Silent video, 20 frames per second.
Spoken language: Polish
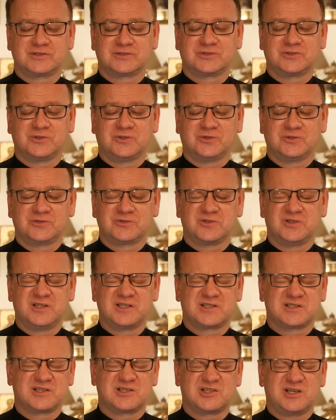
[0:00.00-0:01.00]
co, co
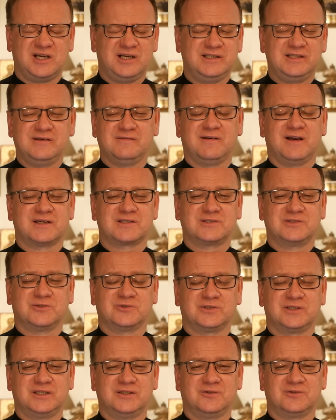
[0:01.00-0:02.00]
jest szalenie ważne, o
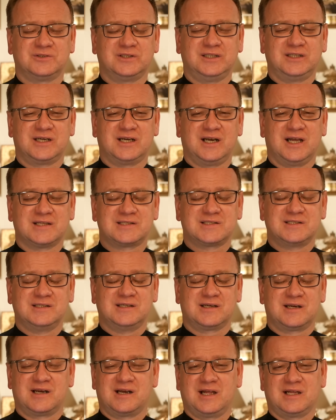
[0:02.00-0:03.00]
tej, o tej relacji,
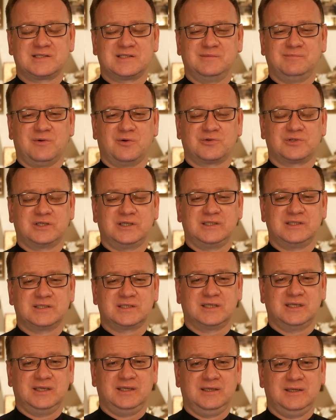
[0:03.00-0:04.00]
relacji
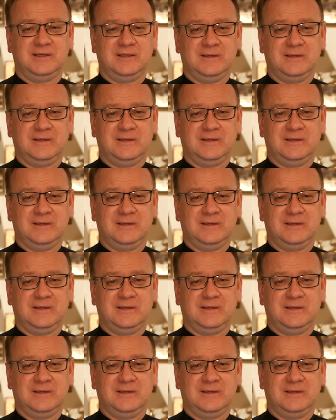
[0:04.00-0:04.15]
małżeńskiej.